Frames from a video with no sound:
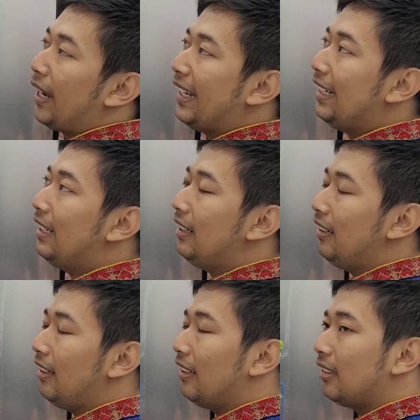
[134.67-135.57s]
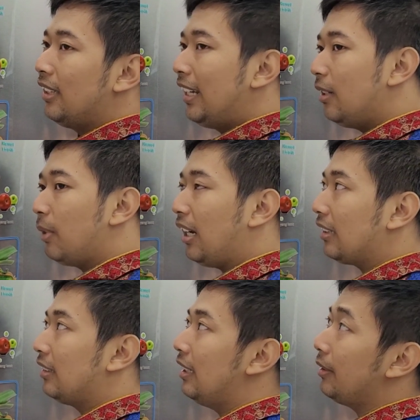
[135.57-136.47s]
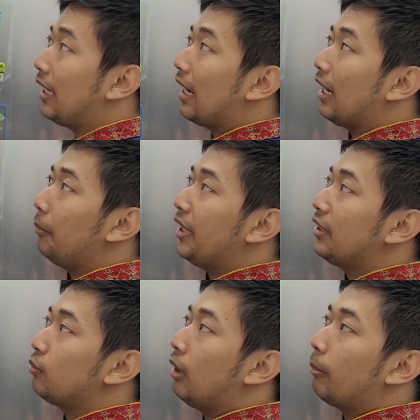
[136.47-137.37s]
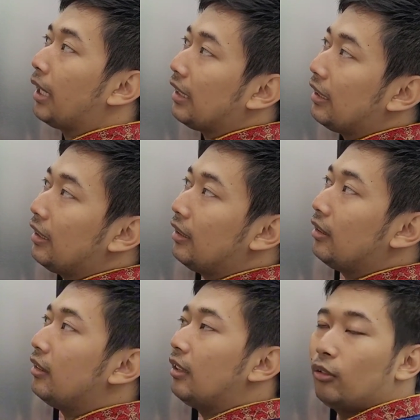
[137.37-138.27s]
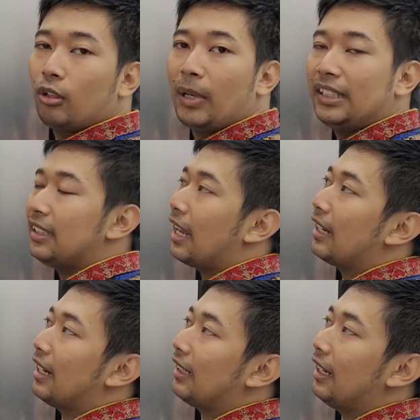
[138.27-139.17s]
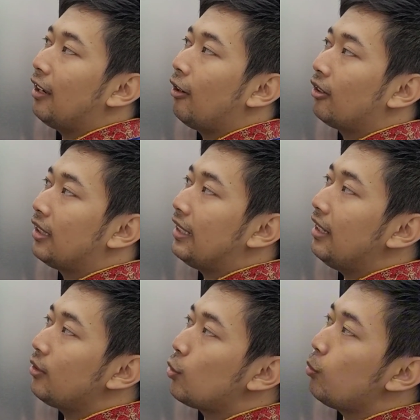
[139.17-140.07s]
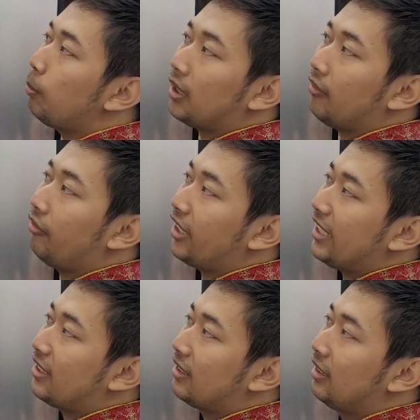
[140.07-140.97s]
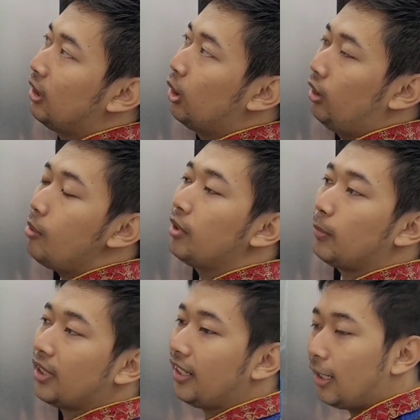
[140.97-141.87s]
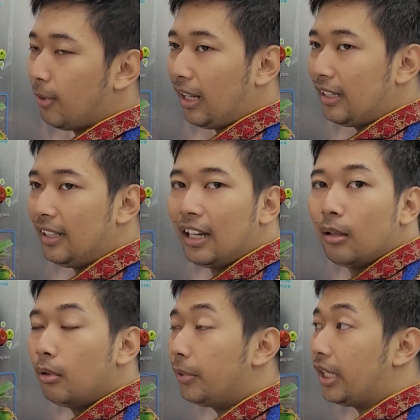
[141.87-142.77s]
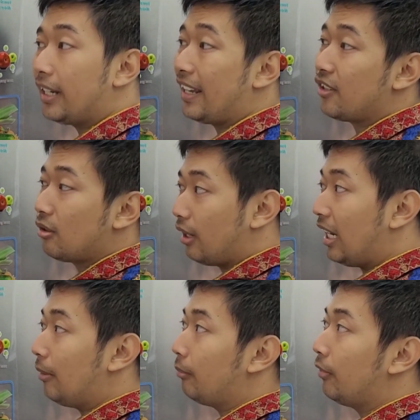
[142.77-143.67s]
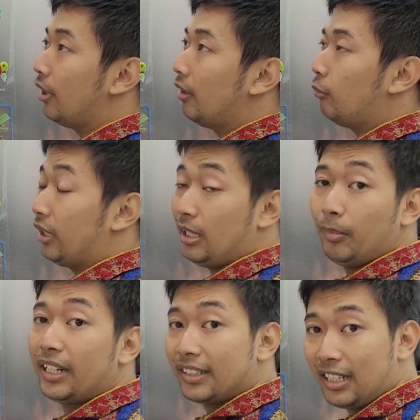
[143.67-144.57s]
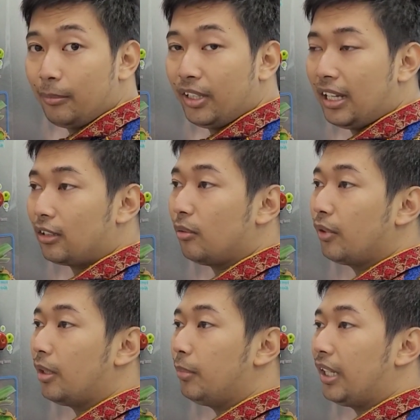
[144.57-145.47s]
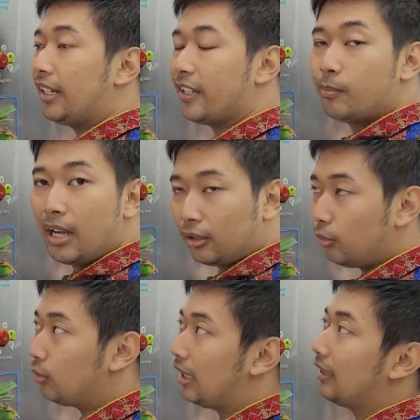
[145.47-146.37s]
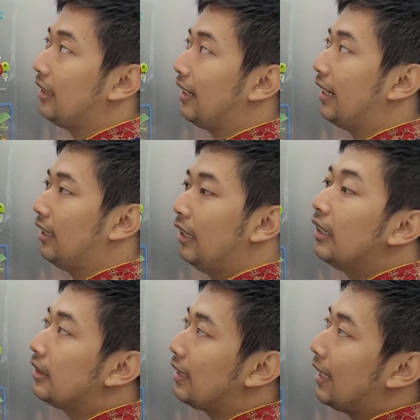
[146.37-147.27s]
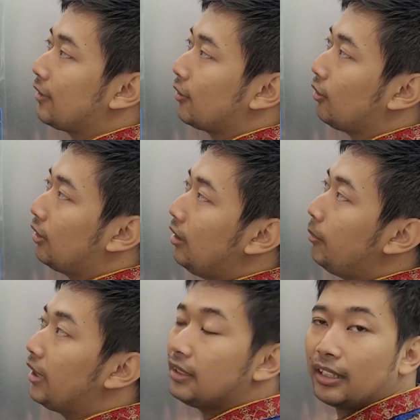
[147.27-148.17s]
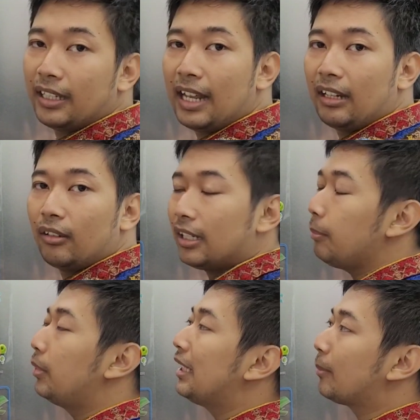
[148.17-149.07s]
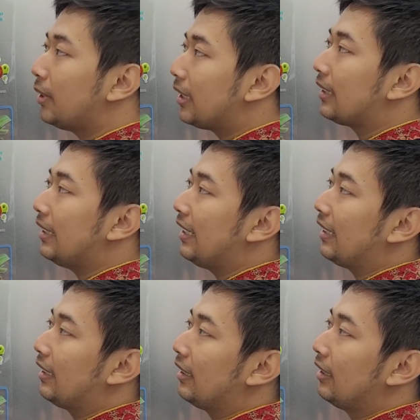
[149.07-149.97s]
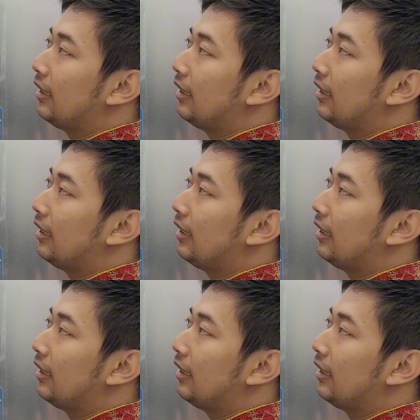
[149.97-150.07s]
Paling dingin banget dia di angka minus 24 otomatis akan ada kodenya super freeze ini bener-bener dingin banget jadi kalau mau bikin es krim buat nyimpen es krim nih atau mungkin bikin es batu dan lain-lain sangat cocok di minus sekian karena bener-bener dingin